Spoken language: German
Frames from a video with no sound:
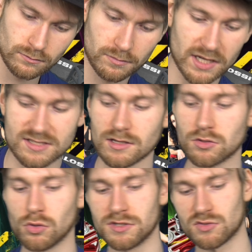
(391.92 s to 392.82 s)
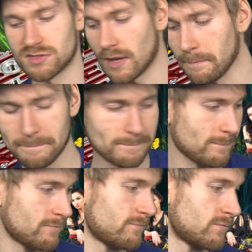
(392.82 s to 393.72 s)
Passt natürlich zusammen.
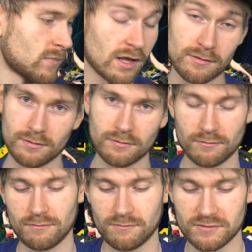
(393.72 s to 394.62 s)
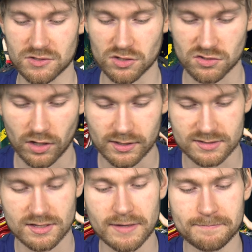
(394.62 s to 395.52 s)
Wie soll es auch anders
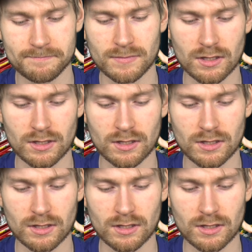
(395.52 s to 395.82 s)
sein?